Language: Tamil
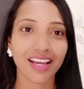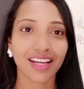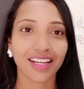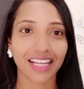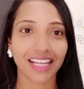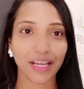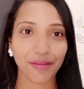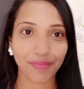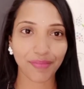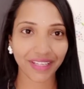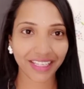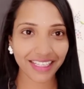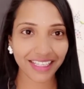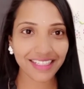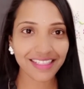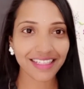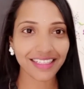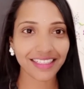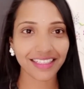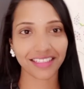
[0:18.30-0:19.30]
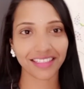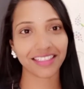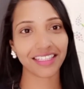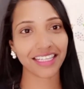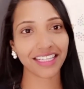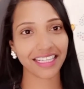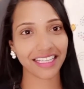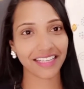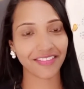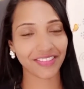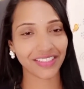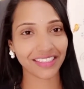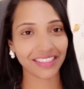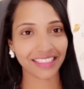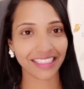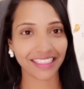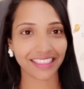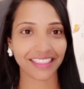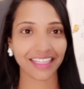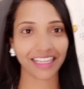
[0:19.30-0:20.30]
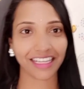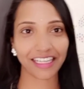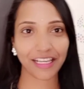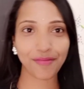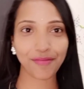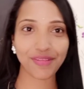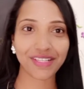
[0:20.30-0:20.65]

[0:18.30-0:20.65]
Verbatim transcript: நான் இப்போ ரீசெண்டாக தான் என்னை வந்து டிக்டாக்லேயும்